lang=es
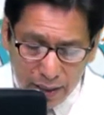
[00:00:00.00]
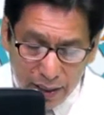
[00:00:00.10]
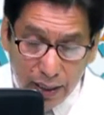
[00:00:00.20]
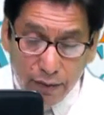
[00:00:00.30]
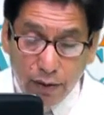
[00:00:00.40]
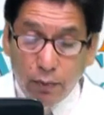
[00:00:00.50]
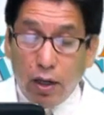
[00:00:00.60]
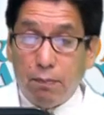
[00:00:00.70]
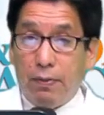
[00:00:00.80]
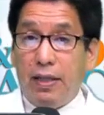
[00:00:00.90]
y elevemos
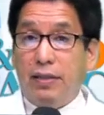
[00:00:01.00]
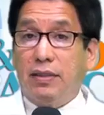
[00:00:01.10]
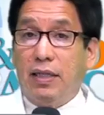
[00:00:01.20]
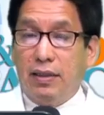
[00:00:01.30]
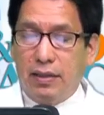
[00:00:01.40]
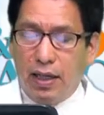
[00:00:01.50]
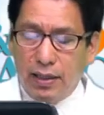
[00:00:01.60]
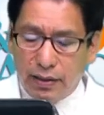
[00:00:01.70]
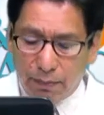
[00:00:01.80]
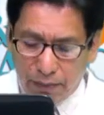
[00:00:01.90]
al Padre Celestial
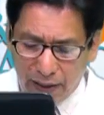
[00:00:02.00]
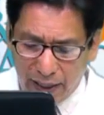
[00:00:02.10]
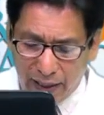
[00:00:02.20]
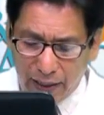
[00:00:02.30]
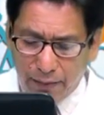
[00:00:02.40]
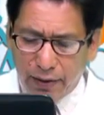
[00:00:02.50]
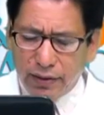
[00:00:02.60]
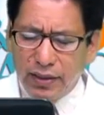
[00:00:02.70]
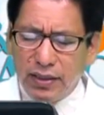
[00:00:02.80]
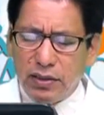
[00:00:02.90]
esta plegaria,
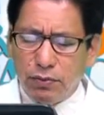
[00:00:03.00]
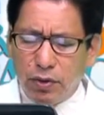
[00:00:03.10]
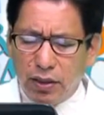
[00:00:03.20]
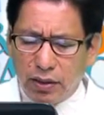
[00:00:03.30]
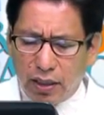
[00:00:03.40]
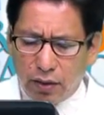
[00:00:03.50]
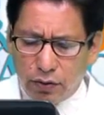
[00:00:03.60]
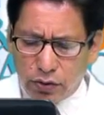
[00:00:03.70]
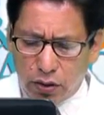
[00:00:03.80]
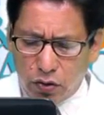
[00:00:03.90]
amantísimo y
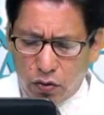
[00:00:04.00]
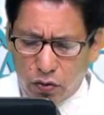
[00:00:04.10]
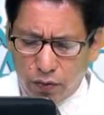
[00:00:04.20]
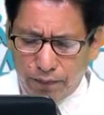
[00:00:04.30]
eterno Señor.